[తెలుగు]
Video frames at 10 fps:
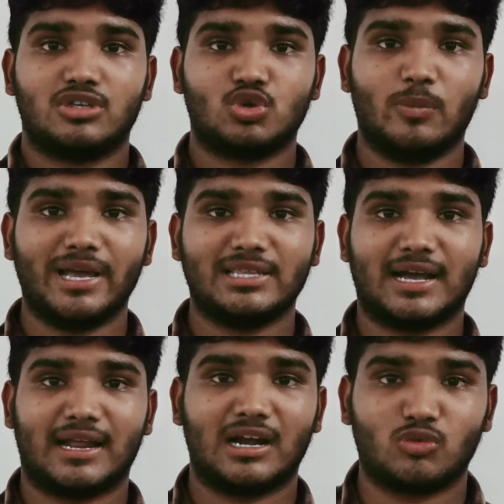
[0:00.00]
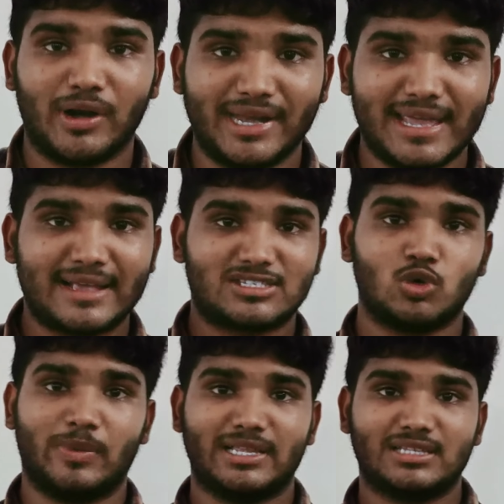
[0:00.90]
జూమ్ అయితే కనుక ట్వంటీ ఎక్స్
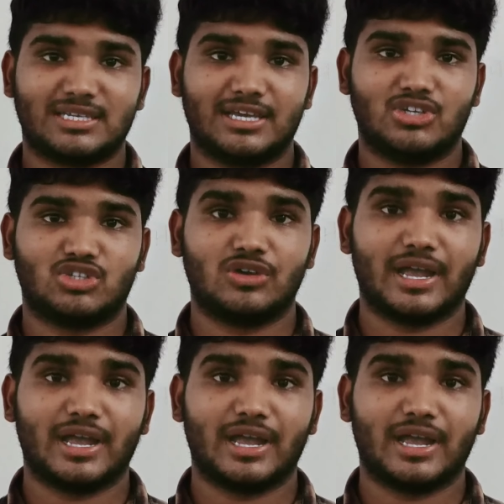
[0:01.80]
జూమ్ అయితే చేయొచ్చు